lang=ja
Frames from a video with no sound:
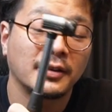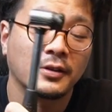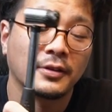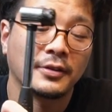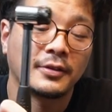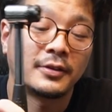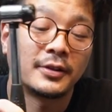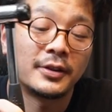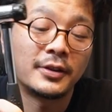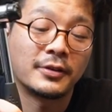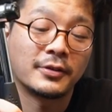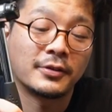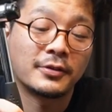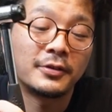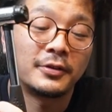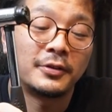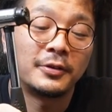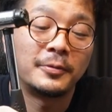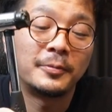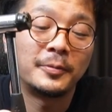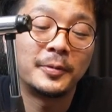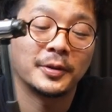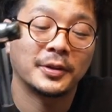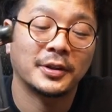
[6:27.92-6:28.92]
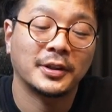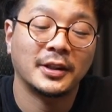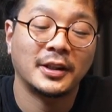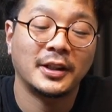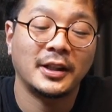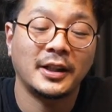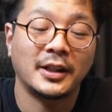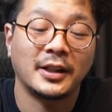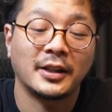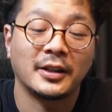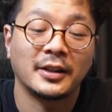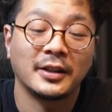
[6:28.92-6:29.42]
これをこう持っ
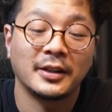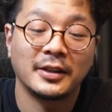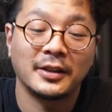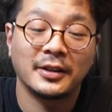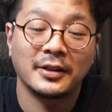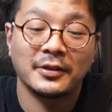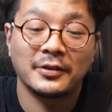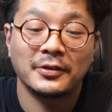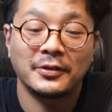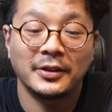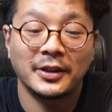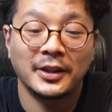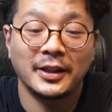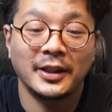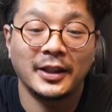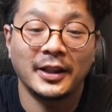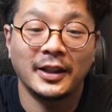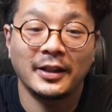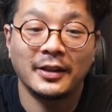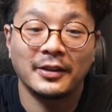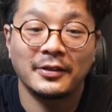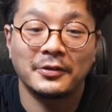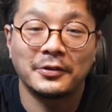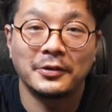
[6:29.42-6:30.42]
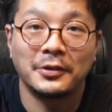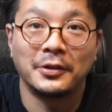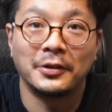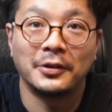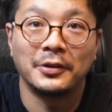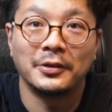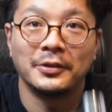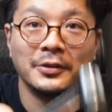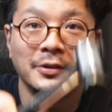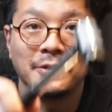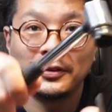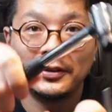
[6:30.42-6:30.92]
てこれでこ
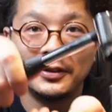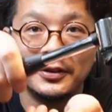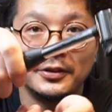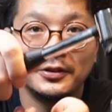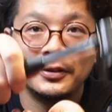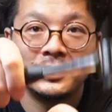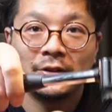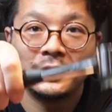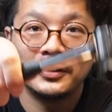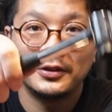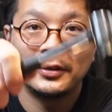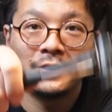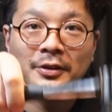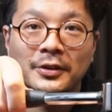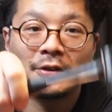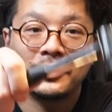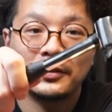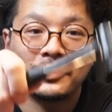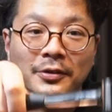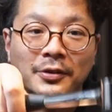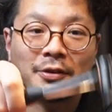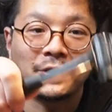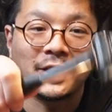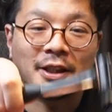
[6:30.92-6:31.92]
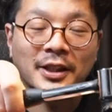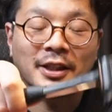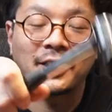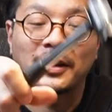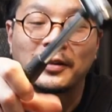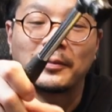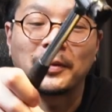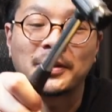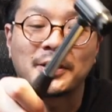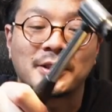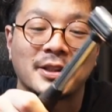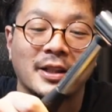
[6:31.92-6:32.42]
うこう叩
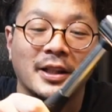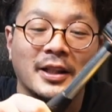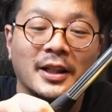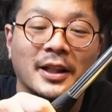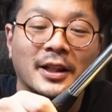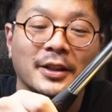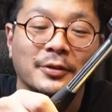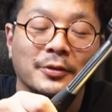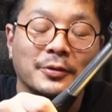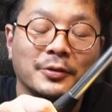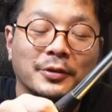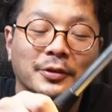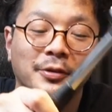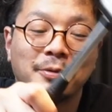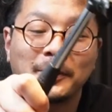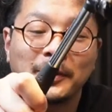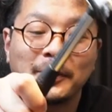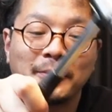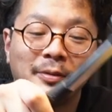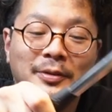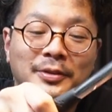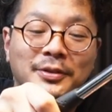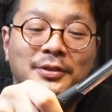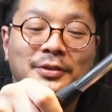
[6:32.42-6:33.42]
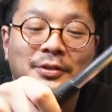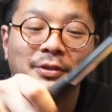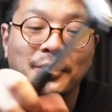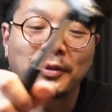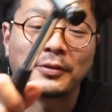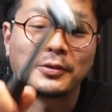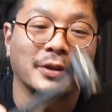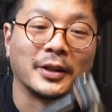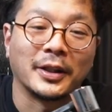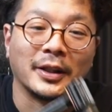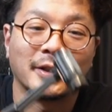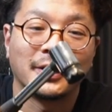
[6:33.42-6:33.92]
きましたあのこのまま打つとね
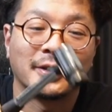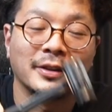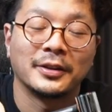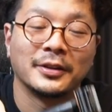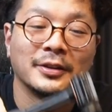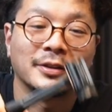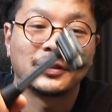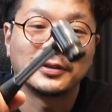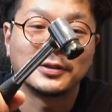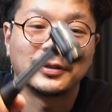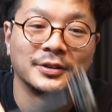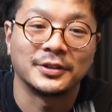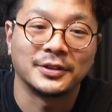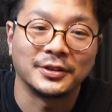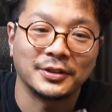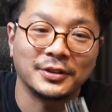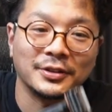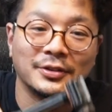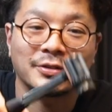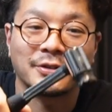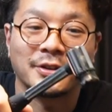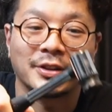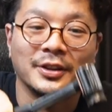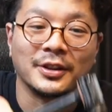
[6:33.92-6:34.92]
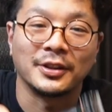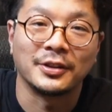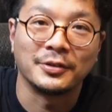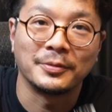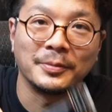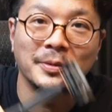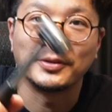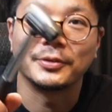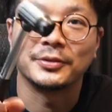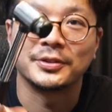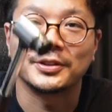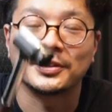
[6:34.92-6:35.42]
これずるっといって
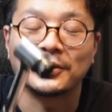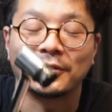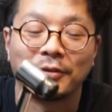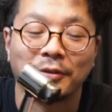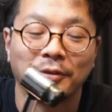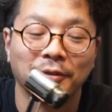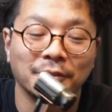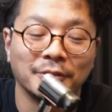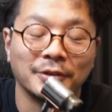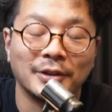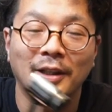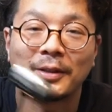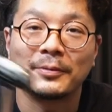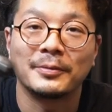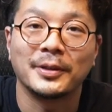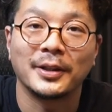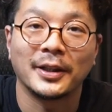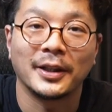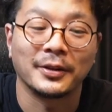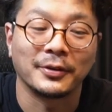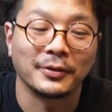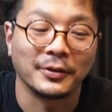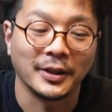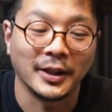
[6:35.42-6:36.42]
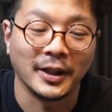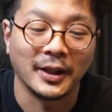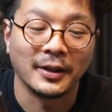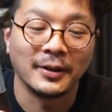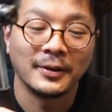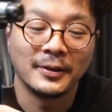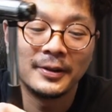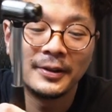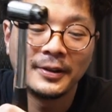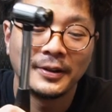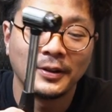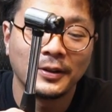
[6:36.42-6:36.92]
指打つと本当危ないので
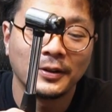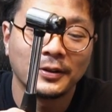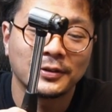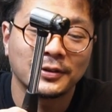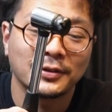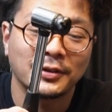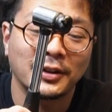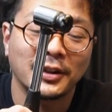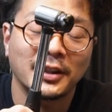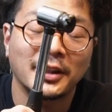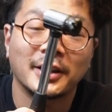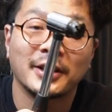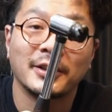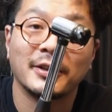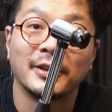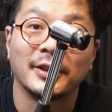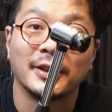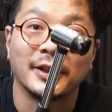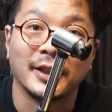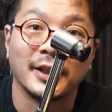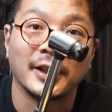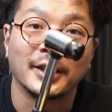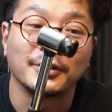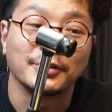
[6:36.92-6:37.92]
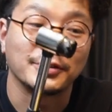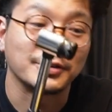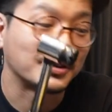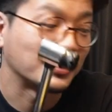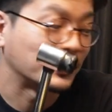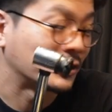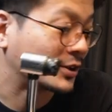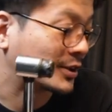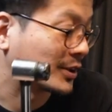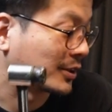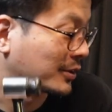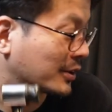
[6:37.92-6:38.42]
それだけはねあの
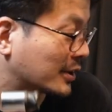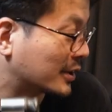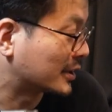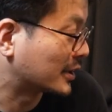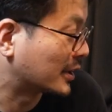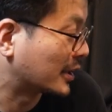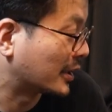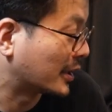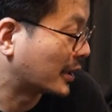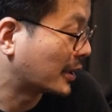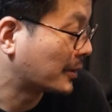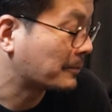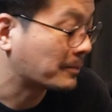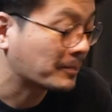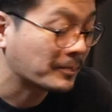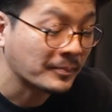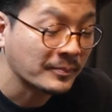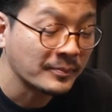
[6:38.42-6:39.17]
注意してくださいね